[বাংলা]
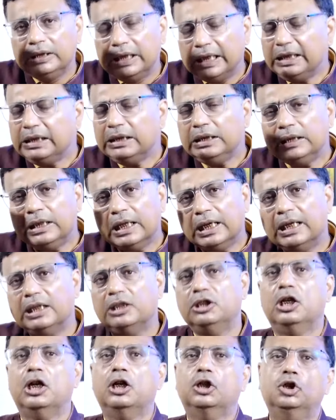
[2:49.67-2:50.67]
তিন থেকে
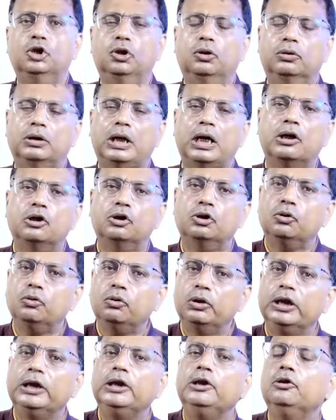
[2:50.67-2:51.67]
চার শতাংশ
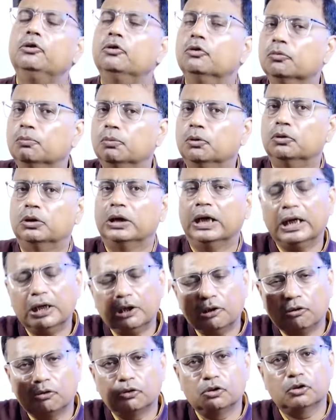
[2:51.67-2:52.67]
হিন্দু ভোটের
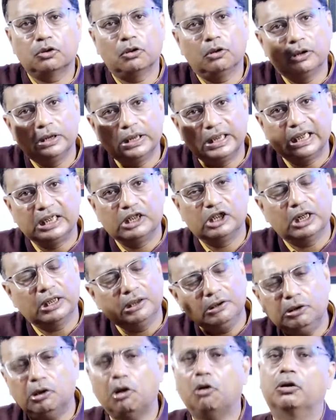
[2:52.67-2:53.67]

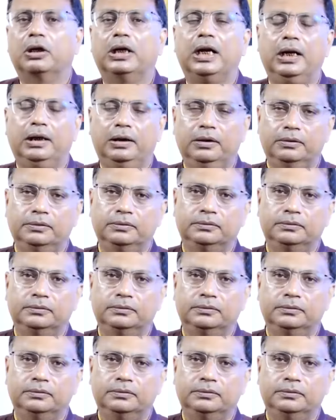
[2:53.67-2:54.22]
কনসলিডেশন দরকার